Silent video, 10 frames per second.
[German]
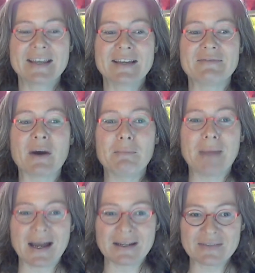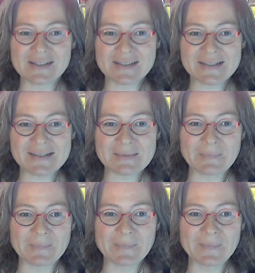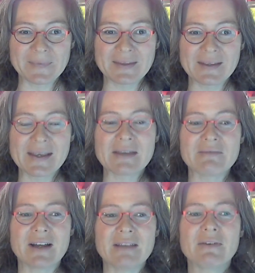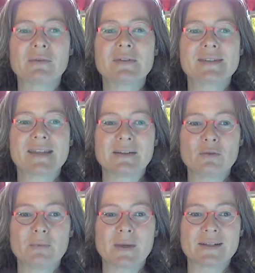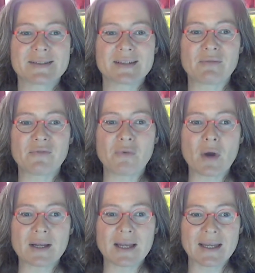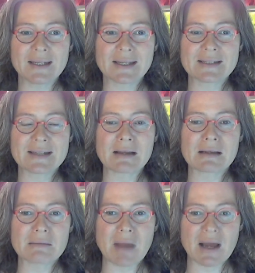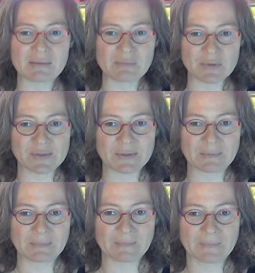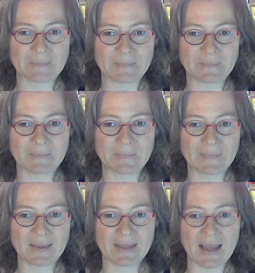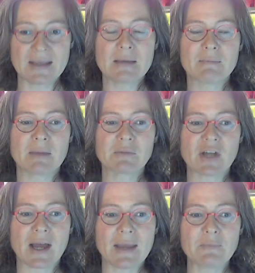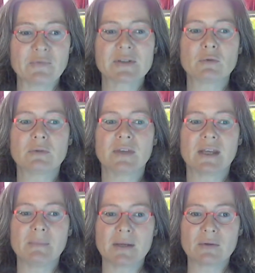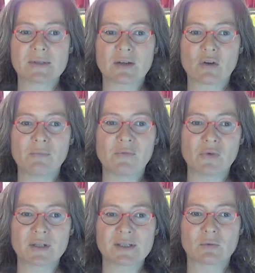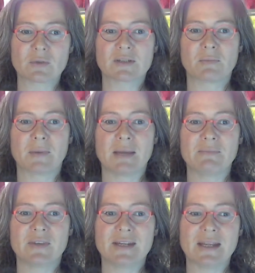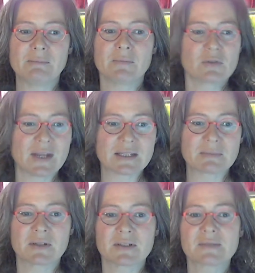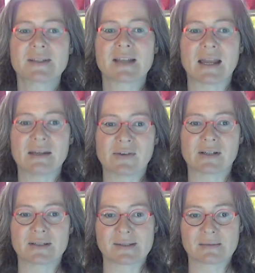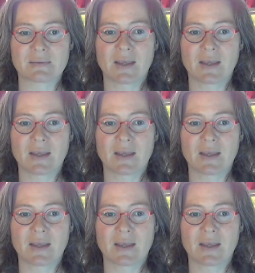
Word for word: Warum machen wir das? Weil wir uns dann über das davor keine Gedanken machen müssen. Ja, beim Schreiben versuchen wir immer in unserer Komfortzone zu bleiben. Wir nehmen zunächst mal das, was einfach ist.